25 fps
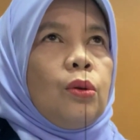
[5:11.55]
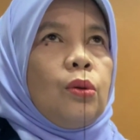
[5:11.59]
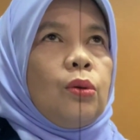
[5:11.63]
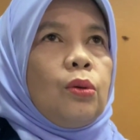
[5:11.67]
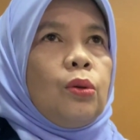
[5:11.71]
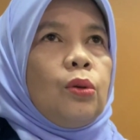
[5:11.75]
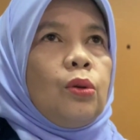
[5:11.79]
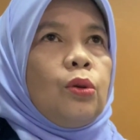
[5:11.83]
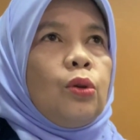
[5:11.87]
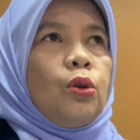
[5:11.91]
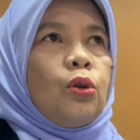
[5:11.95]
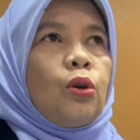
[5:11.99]

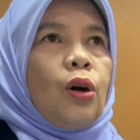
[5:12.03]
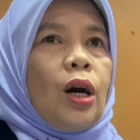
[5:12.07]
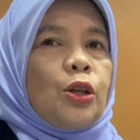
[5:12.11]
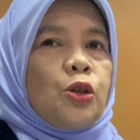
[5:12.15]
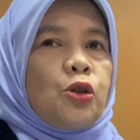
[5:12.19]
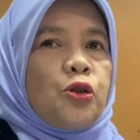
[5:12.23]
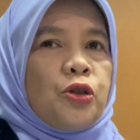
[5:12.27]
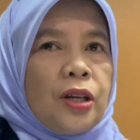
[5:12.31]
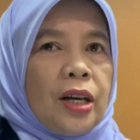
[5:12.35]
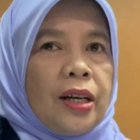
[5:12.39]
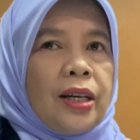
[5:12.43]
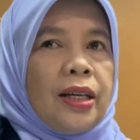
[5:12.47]
Untuk
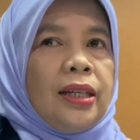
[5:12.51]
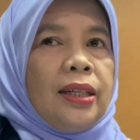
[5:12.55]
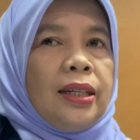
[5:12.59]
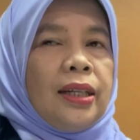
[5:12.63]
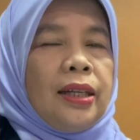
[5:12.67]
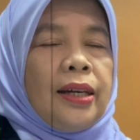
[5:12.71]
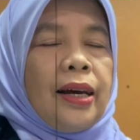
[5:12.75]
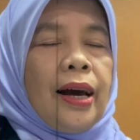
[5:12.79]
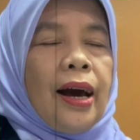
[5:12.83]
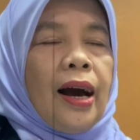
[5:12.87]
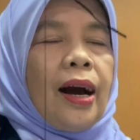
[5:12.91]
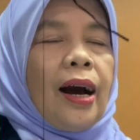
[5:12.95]
kasus yang
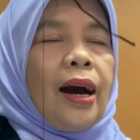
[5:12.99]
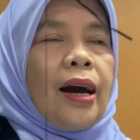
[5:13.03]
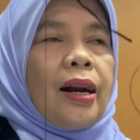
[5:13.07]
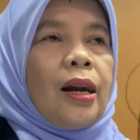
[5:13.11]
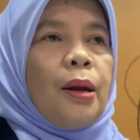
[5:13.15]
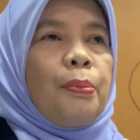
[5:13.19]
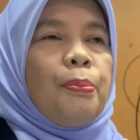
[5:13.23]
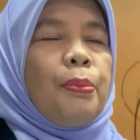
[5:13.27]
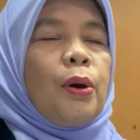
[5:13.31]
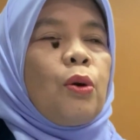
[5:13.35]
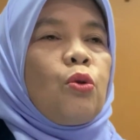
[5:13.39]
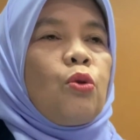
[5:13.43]
ini ya,
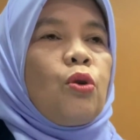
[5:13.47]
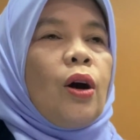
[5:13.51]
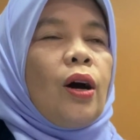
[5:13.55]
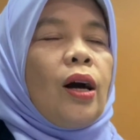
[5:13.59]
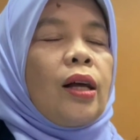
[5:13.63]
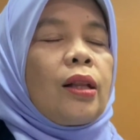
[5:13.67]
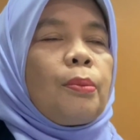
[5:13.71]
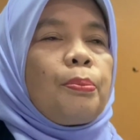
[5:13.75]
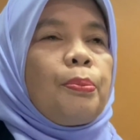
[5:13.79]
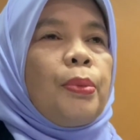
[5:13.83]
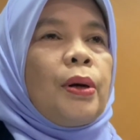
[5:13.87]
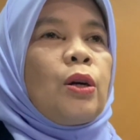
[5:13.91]
karena
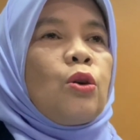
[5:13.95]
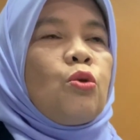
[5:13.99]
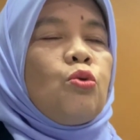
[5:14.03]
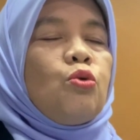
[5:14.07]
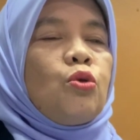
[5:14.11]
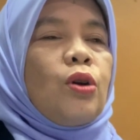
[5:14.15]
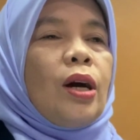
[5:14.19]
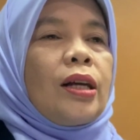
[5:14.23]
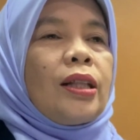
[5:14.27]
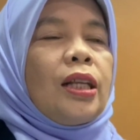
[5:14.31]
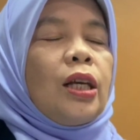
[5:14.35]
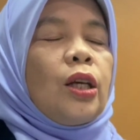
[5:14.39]
penggugat,
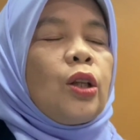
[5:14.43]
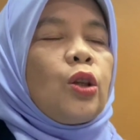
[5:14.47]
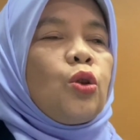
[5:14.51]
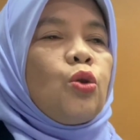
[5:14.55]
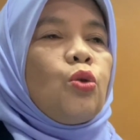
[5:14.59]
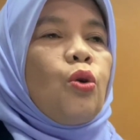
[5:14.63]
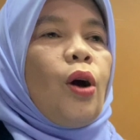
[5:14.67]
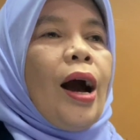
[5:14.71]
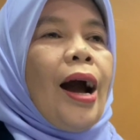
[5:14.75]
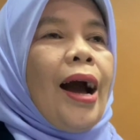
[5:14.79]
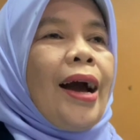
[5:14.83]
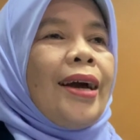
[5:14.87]
penggugat
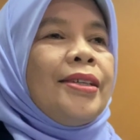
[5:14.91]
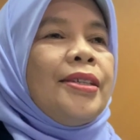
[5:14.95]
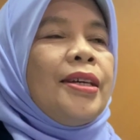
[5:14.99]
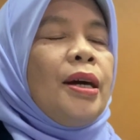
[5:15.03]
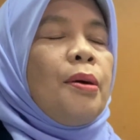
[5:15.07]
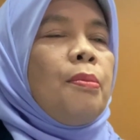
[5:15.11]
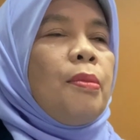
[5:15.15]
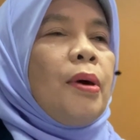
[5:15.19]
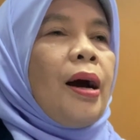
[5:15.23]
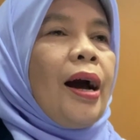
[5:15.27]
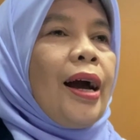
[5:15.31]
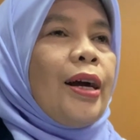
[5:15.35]
itu hanya
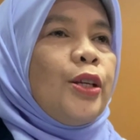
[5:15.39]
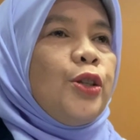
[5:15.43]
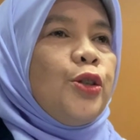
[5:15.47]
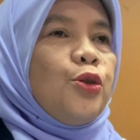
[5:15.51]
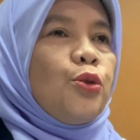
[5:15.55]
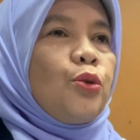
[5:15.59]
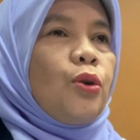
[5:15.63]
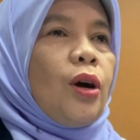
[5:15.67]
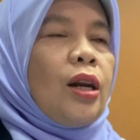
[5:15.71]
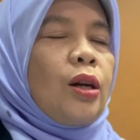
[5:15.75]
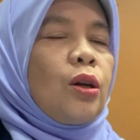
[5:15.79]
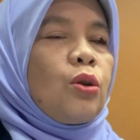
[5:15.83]

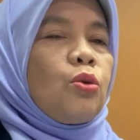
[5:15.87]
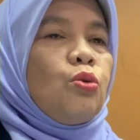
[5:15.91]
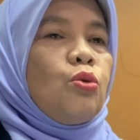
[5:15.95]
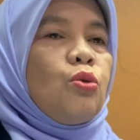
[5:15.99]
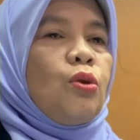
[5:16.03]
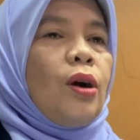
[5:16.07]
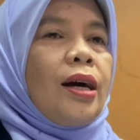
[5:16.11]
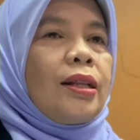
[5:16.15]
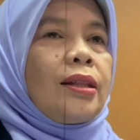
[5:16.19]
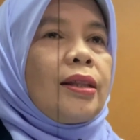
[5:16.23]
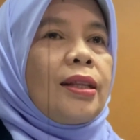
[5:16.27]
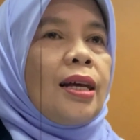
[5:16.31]
mengajukan
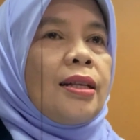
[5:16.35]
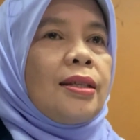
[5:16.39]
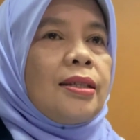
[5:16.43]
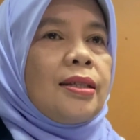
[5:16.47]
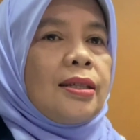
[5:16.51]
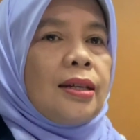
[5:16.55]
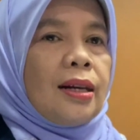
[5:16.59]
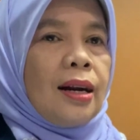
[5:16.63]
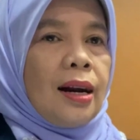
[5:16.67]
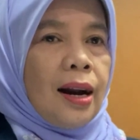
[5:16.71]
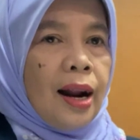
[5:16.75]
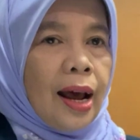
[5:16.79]
gugatan
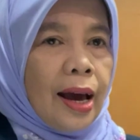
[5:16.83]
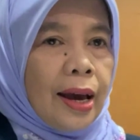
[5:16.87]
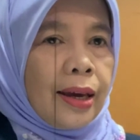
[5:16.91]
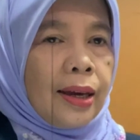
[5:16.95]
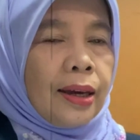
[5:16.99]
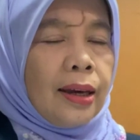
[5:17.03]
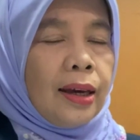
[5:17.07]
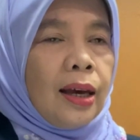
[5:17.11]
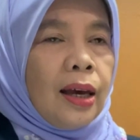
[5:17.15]
cerai,